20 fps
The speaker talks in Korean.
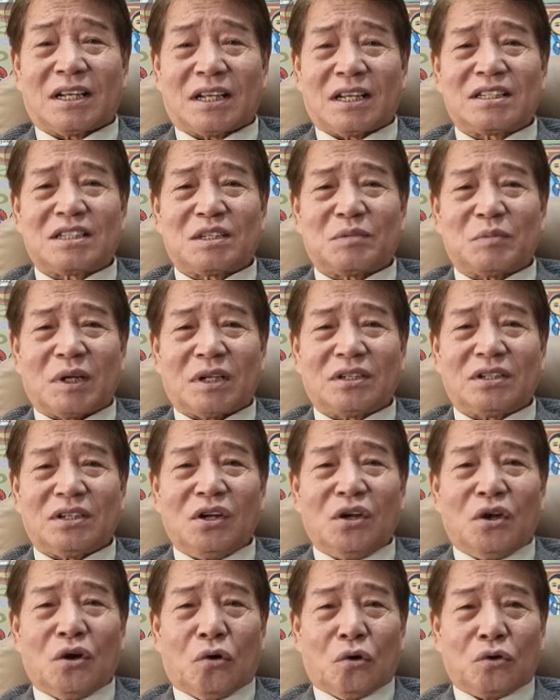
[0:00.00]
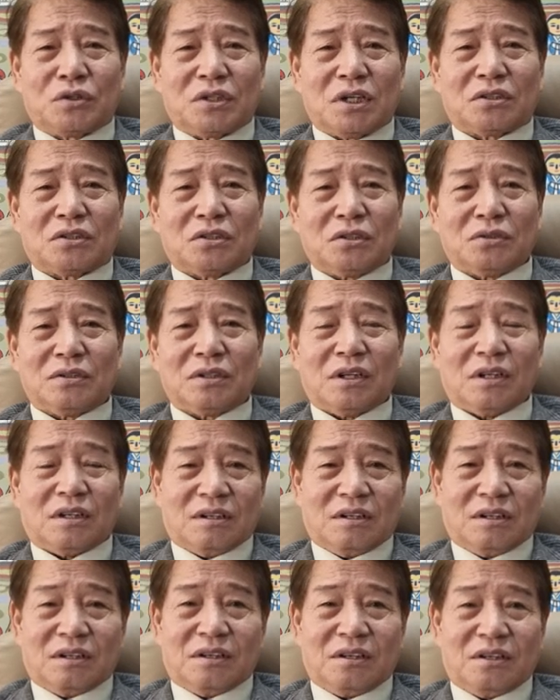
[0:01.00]
않겠지만 어쨌든
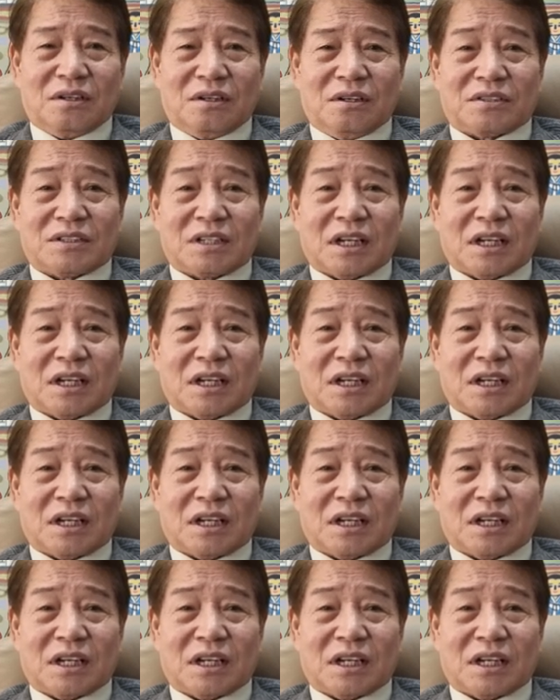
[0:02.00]
예,